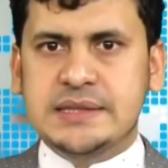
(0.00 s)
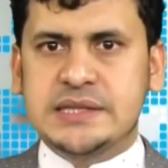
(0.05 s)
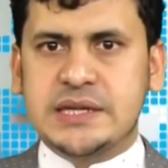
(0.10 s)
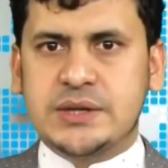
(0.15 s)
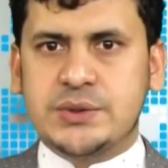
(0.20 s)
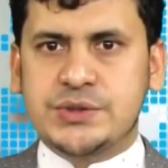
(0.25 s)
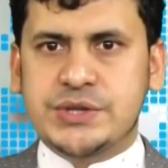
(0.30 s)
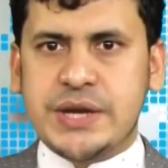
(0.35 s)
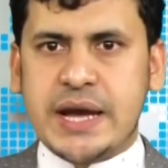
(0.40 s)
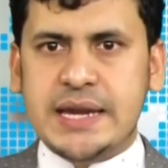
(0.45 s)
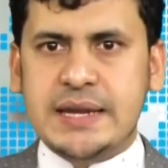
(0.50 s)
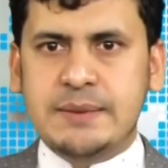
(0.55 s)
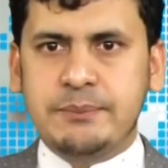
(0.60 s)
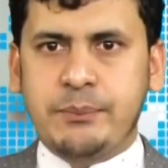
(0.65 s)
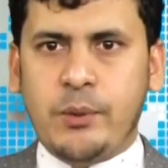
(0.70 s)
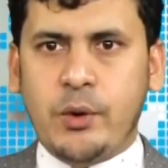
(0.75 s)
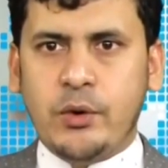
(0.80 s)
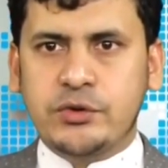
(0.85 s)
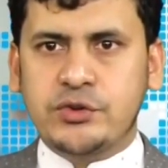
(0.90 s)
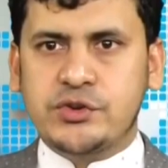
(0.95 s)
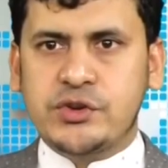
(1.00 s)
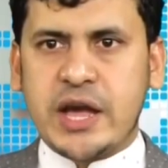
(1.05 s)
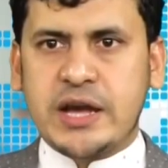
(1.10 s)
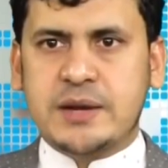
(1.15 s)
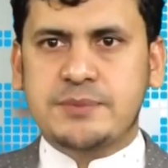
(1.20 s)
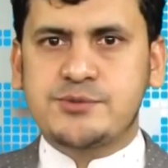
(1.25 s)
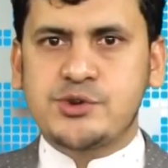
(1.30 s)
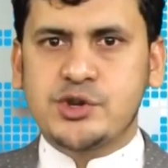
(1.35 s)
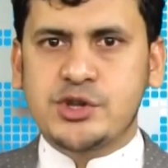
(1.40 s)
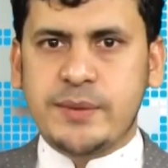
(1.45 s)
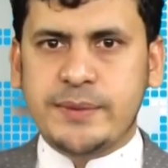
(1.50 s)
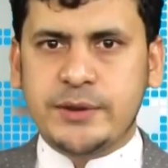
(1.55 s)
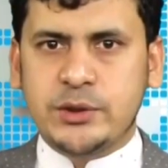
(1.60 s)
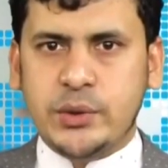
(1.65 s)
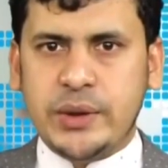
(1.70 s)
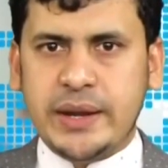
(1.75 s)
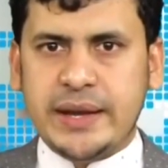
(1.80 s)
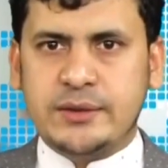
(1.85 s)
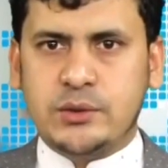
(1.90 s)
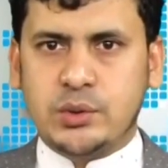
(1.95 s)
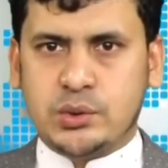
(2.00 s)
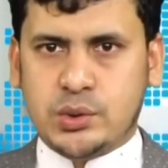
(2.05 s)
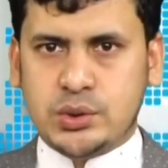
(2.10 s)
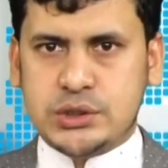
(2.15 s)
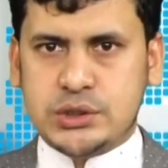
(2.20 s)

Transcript: জেরুজালেম পোস্ট এক প্রতিবেদনে এ তথ্য